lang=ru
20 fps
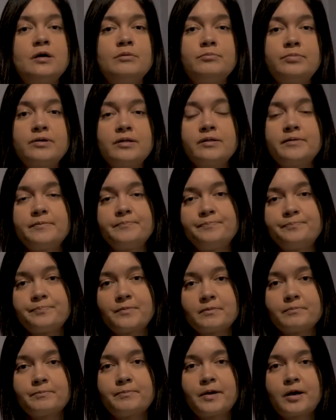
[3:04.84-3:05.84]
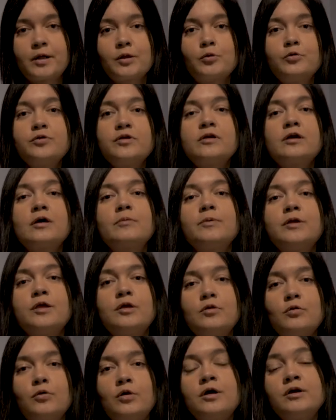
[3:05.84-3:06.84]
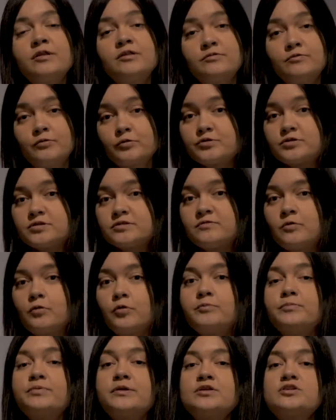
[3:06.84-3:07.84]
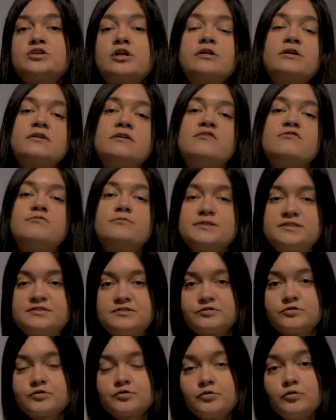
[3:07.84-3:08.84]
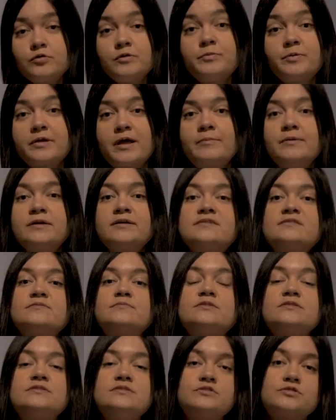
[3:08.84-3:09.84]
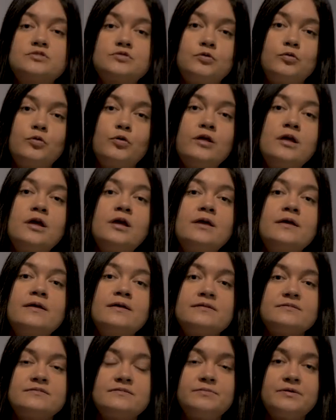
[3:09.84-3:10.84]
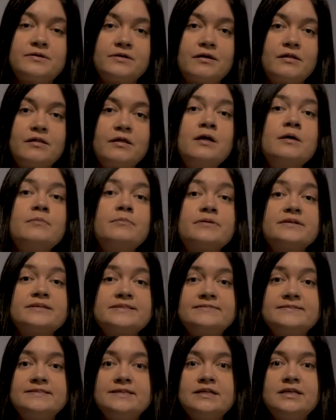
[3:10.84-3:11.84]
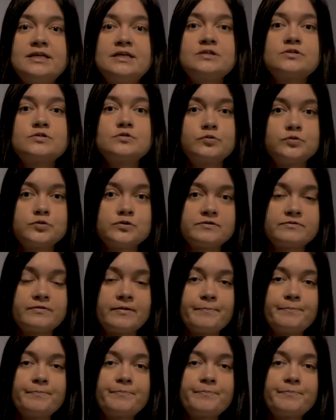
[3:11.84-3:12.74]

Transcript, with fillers: был поклонником ее творчества. Он приезжал к ней в мастерскую и прямо из мастерской забирал произведения искусства.